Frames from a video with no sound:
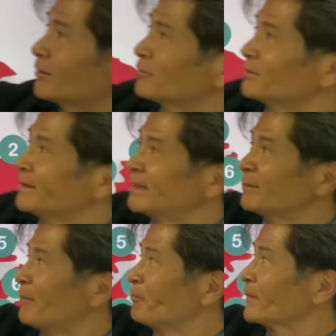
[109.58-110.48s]
はこの1
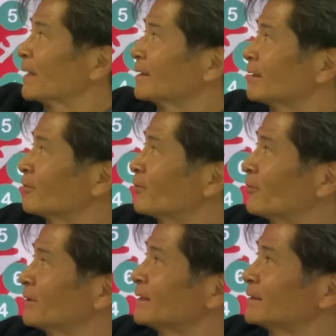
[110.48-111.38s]
番って書いた
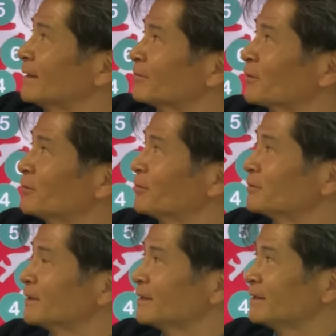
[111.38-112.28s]
ここですね、この
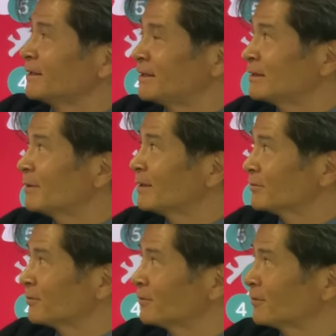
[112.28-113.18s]
1
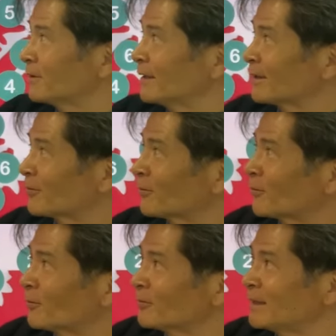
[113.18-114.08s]
番の、
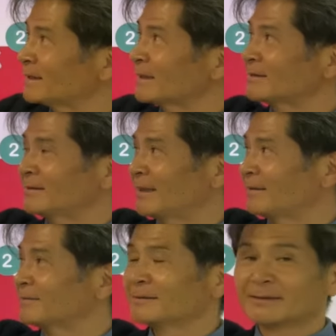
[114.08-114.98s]
ここで撮
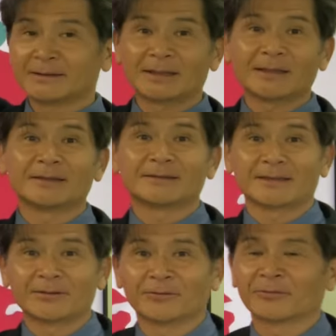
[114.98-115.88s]
影されたんで
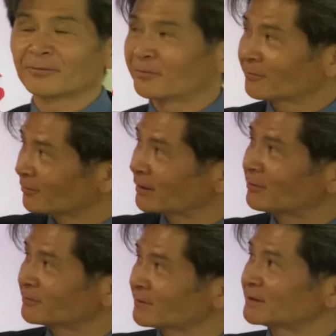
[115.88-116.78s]
すけど、ここは
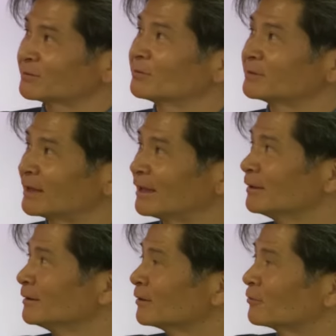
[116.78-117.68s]
本当にすごくて、
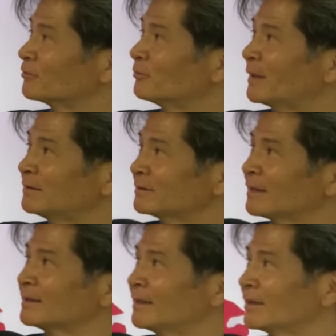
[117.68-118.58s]
この
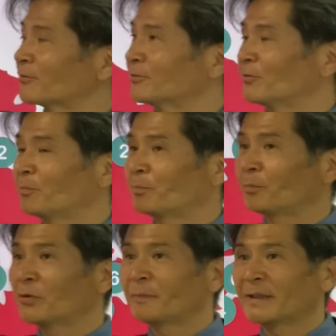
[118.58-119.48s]
マルタでこの
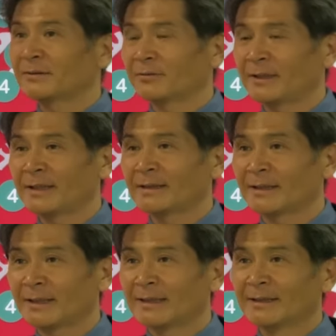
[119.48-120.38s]
ポパイの映
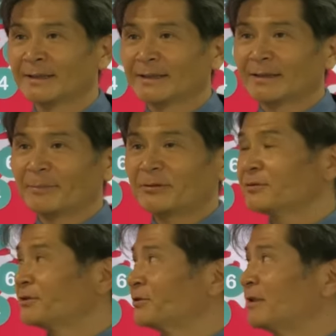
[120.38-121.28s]
画が
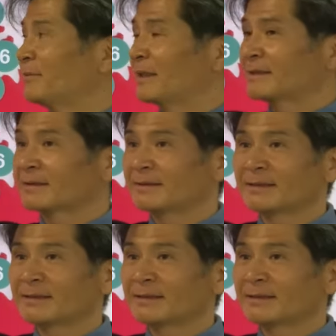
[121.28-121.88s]
44年前撮影